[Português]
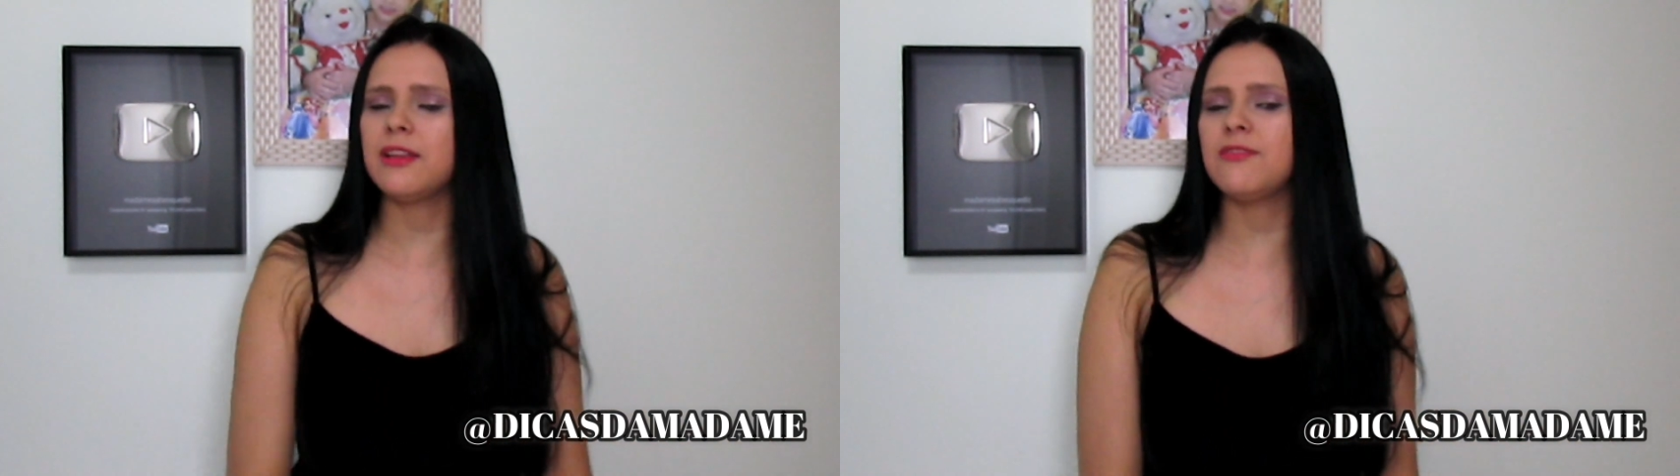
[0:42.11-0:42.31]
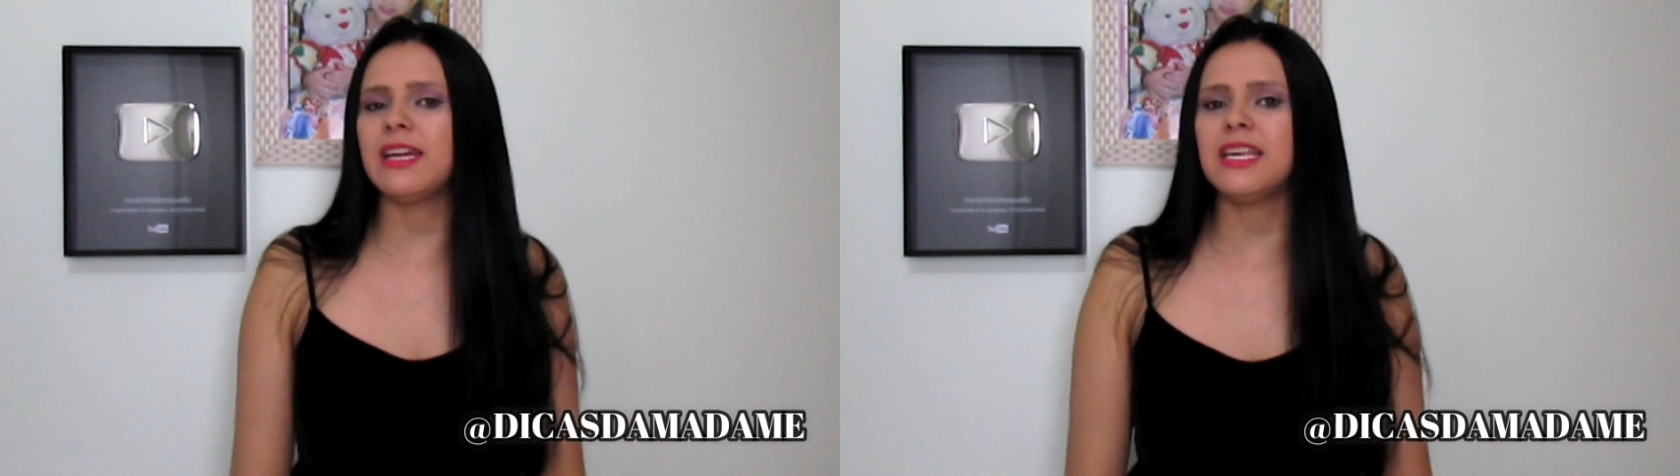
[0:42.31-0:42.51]

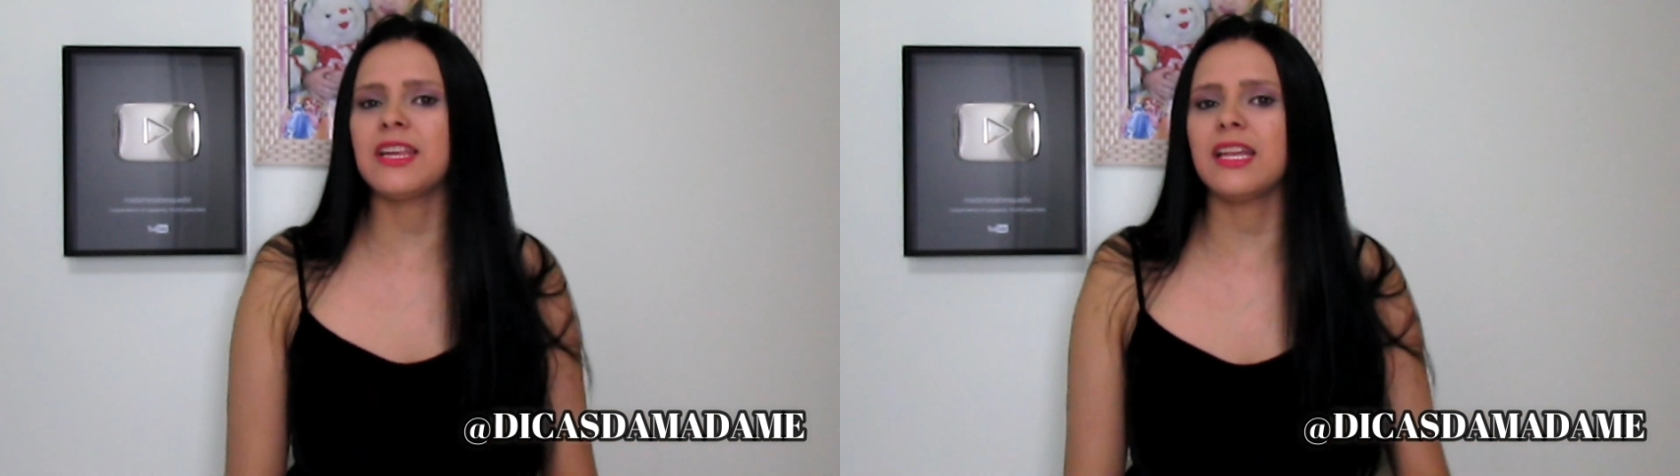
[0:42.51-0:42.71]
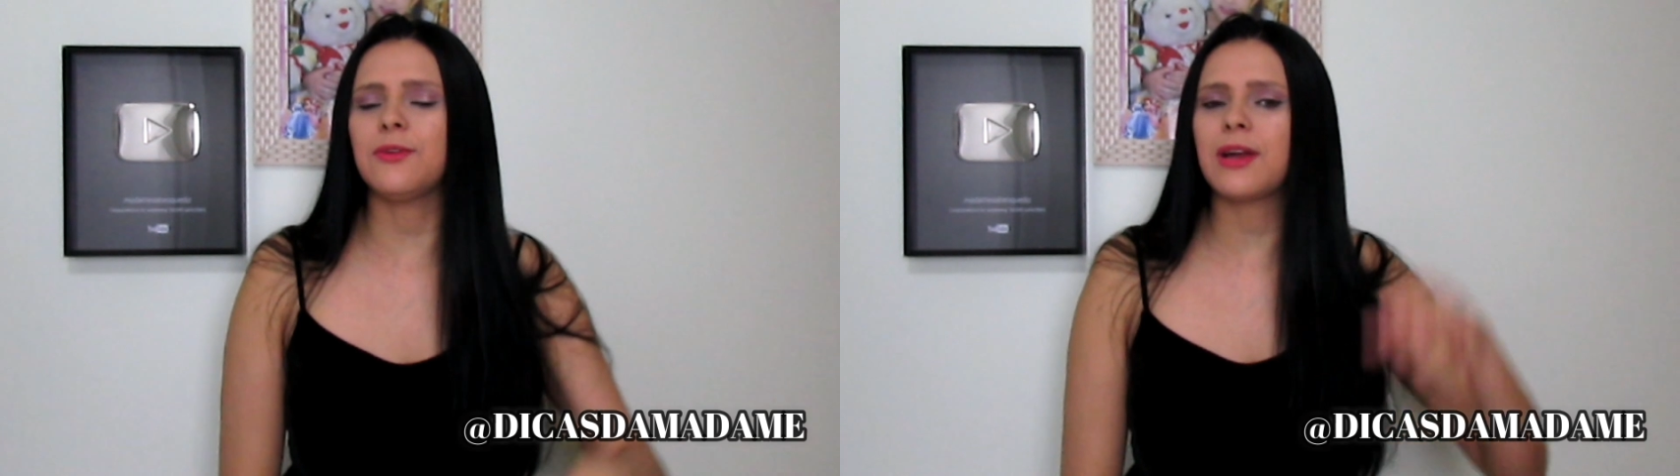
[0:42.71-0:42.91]
que vai
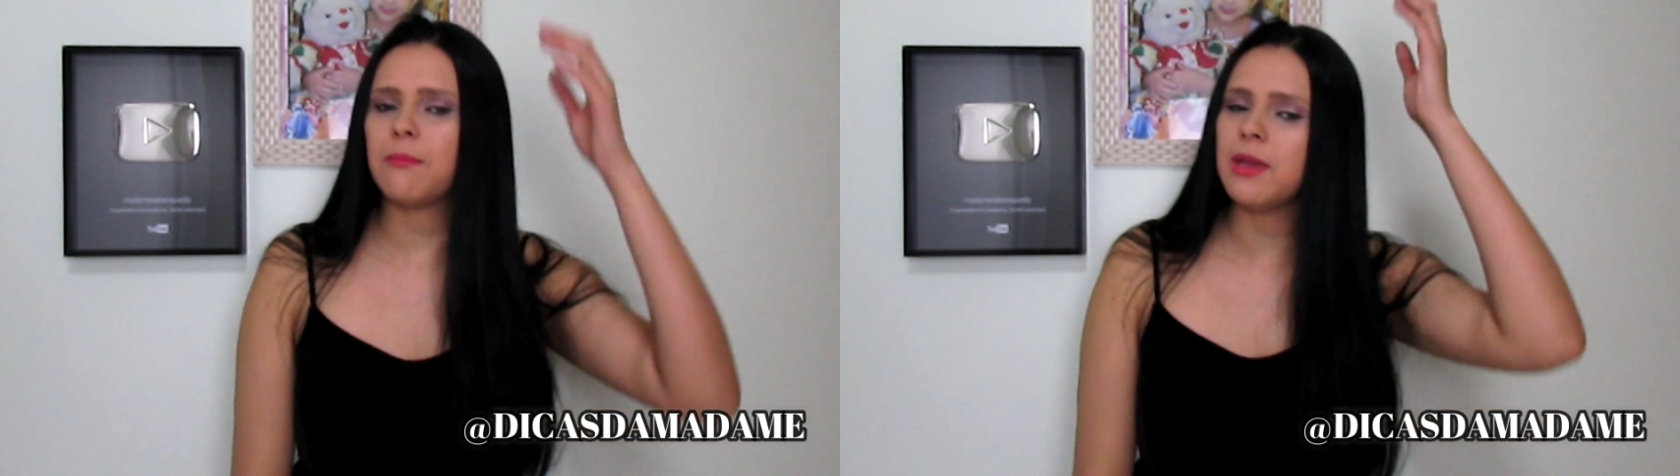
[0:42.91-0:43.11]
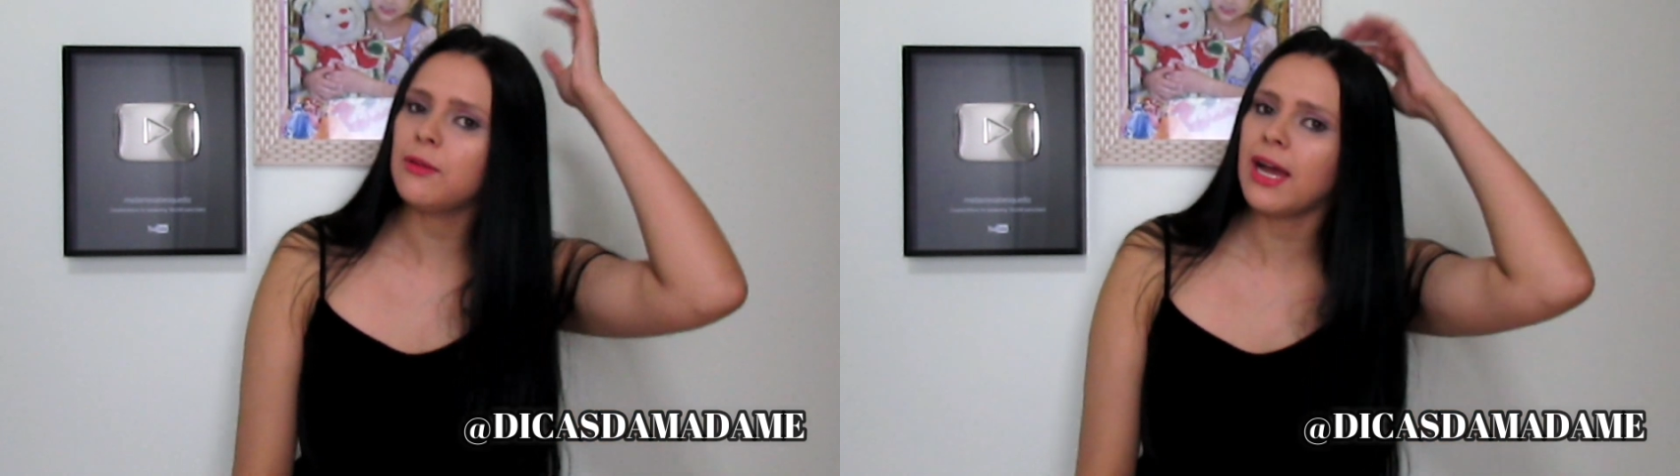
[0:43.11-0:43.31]
deixar teu
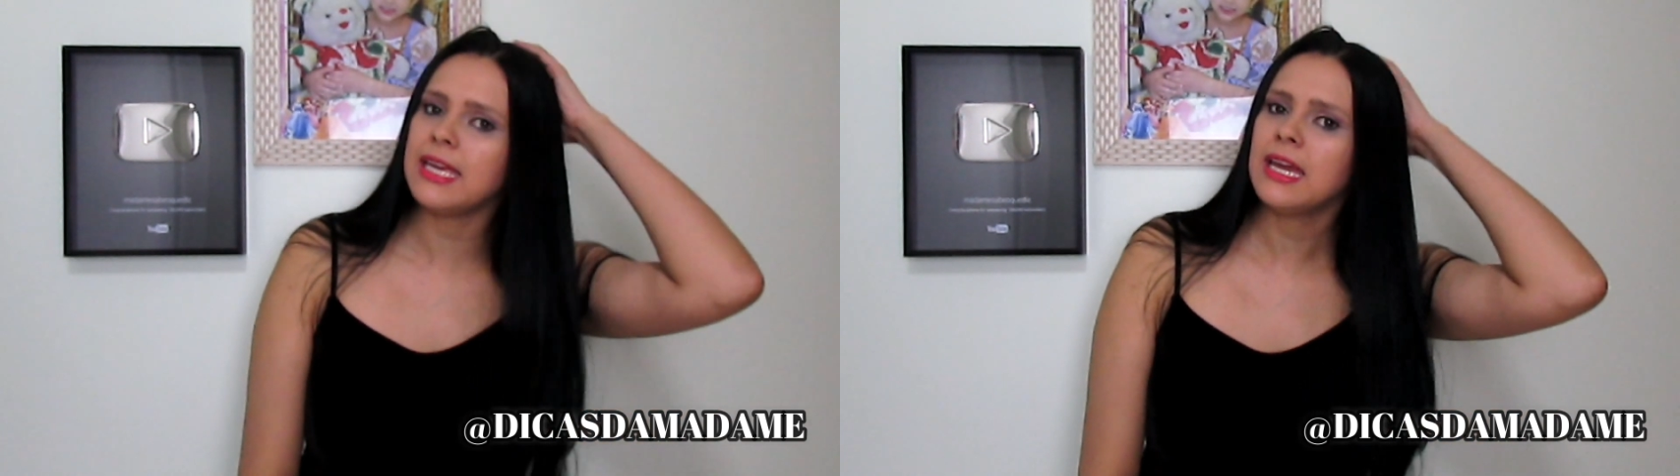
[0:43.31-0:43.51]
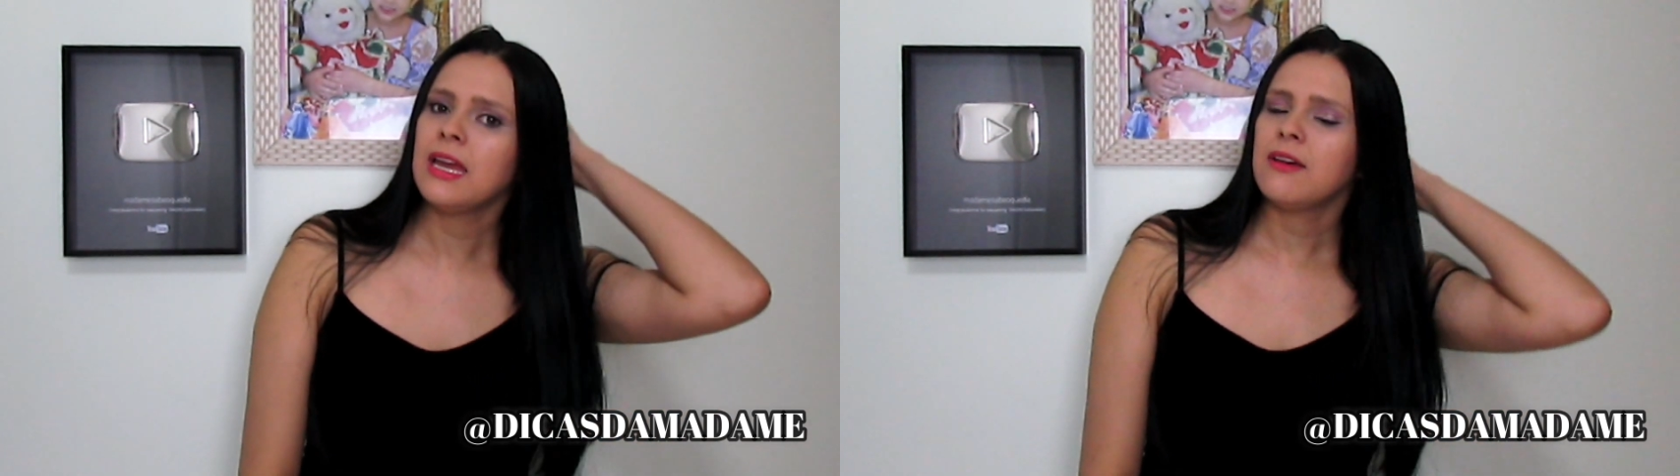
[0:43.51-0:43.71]
cabelo aí,